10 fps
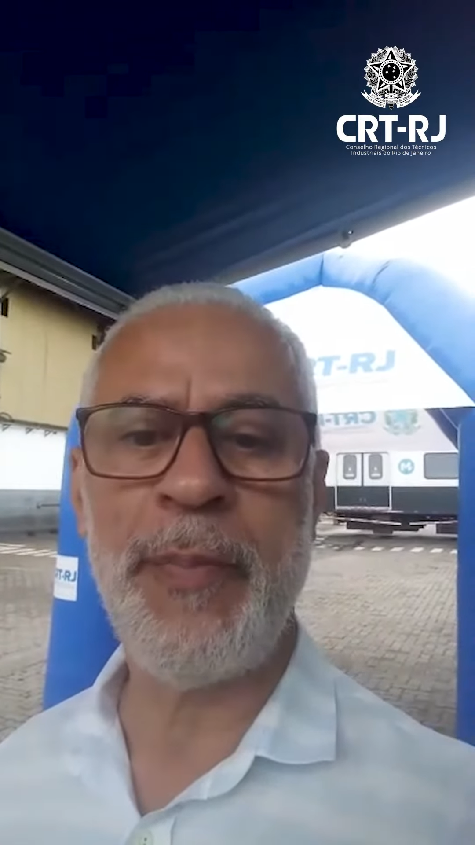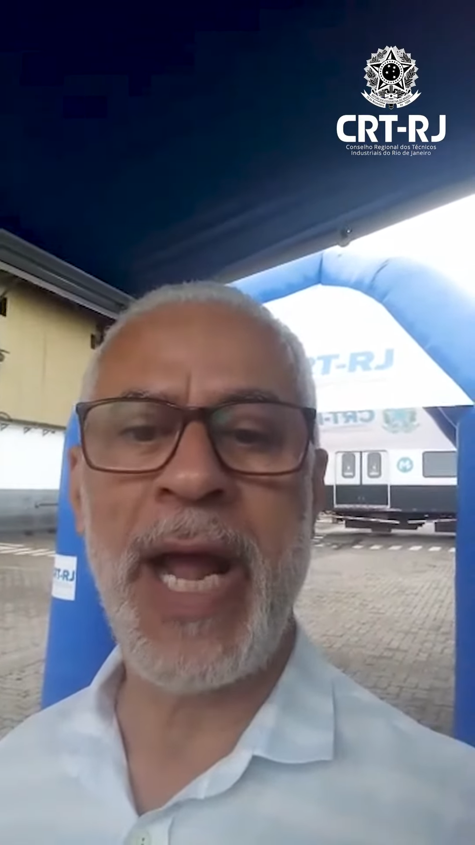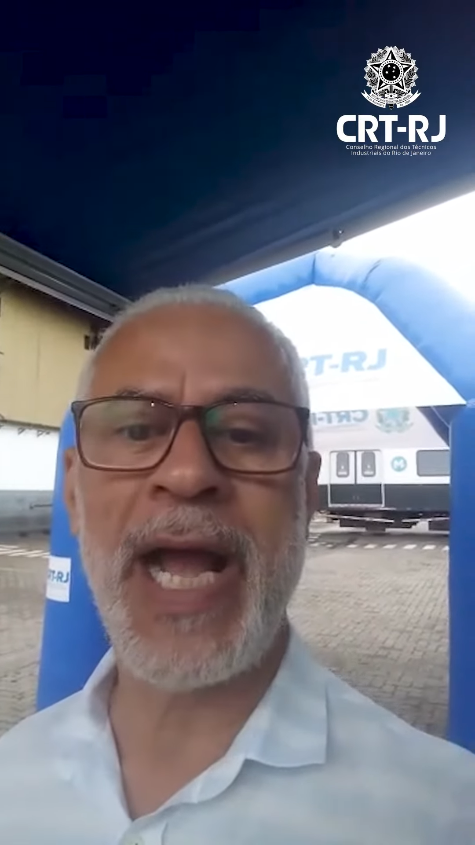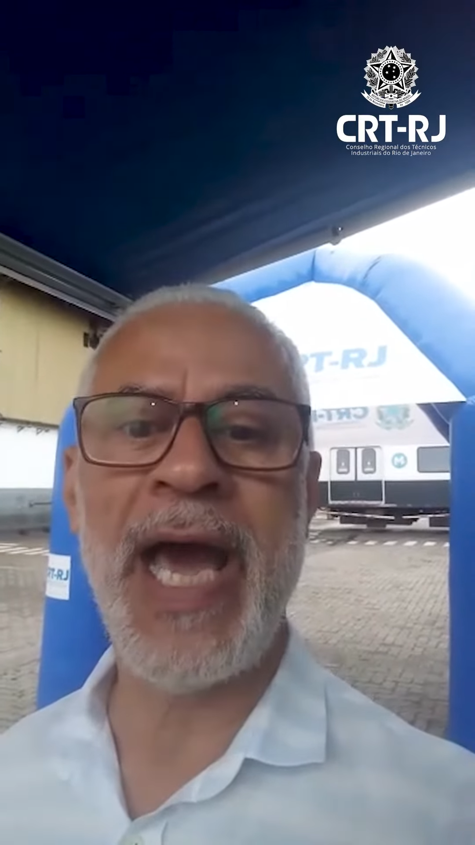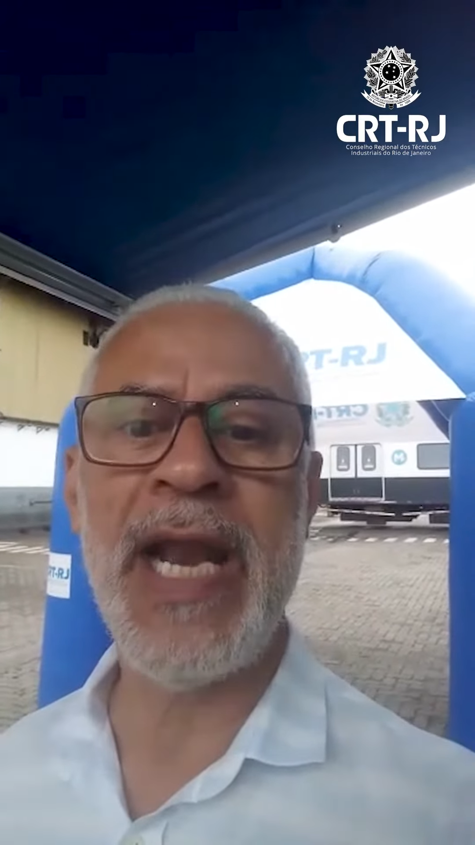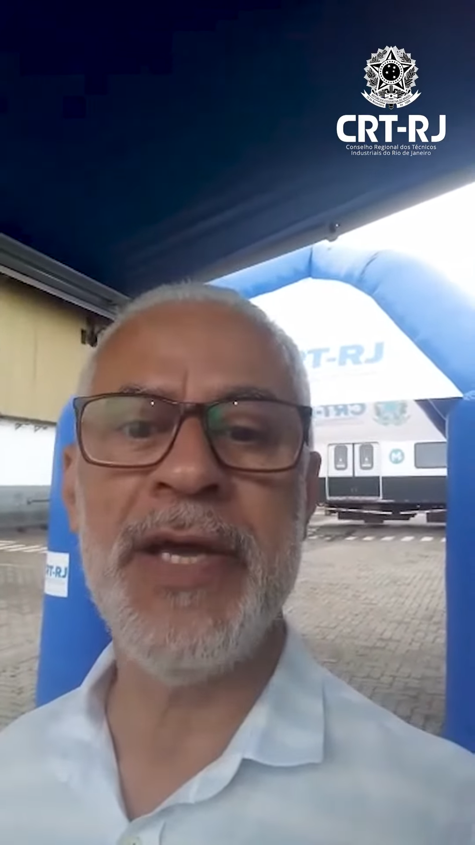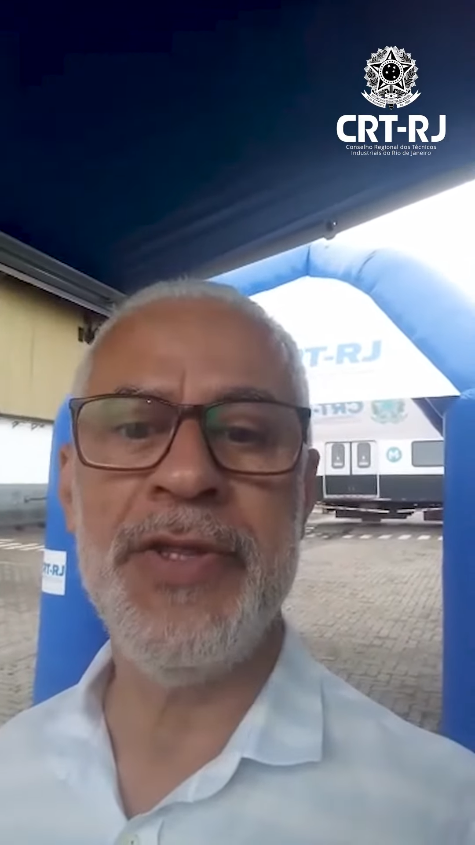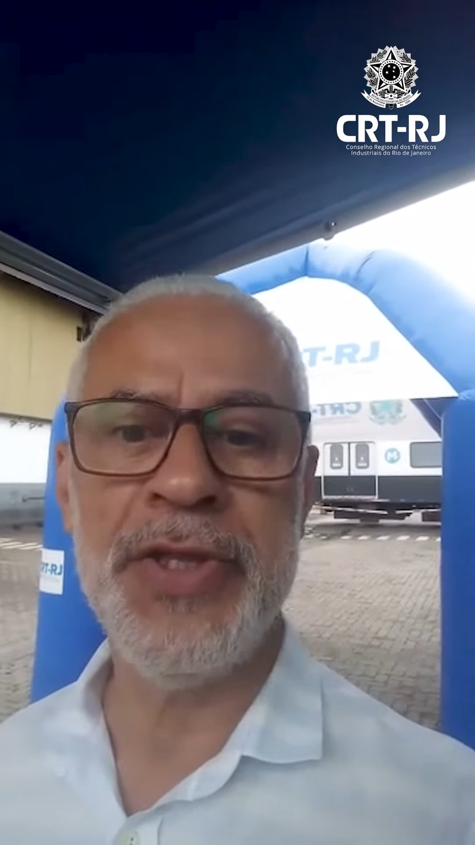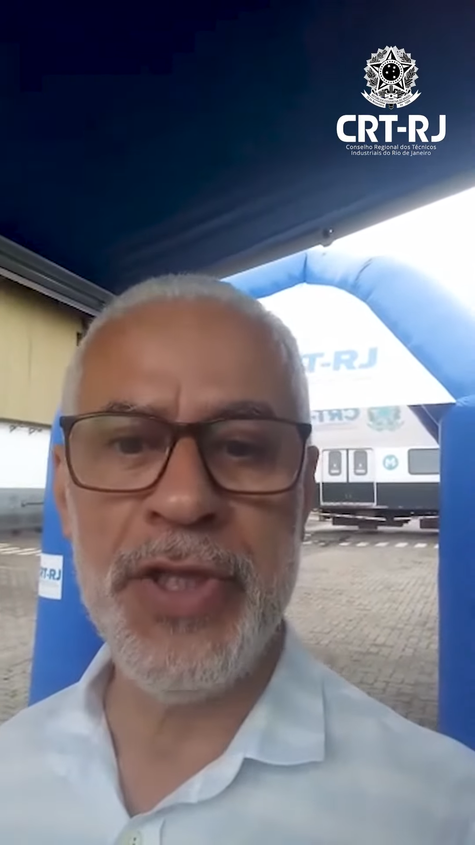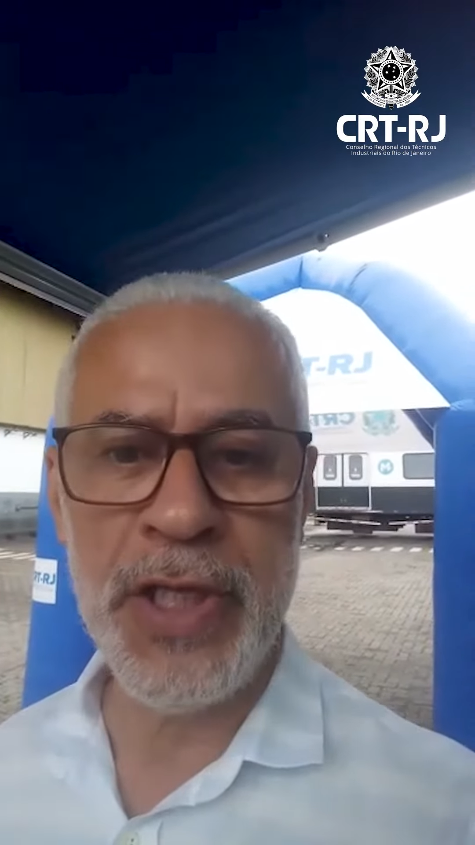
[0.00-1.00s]
para
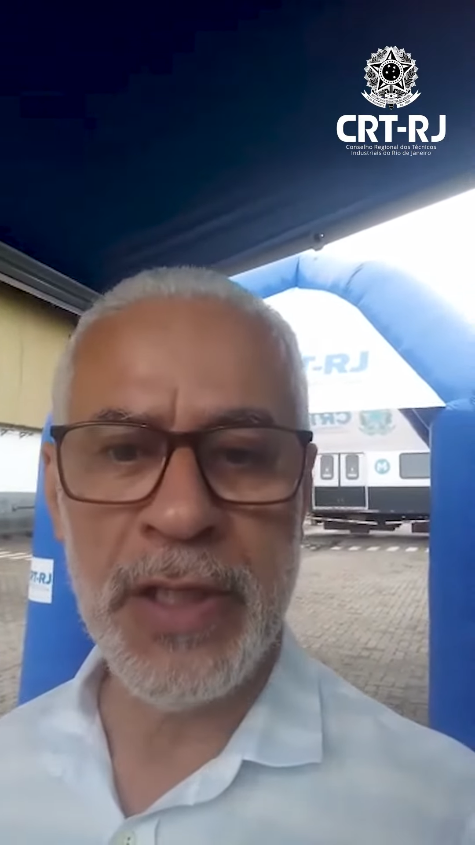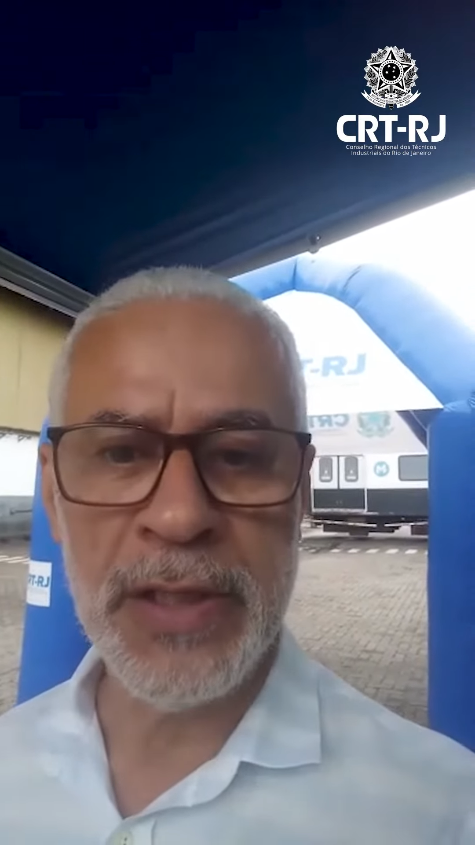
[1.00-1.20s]
garantir,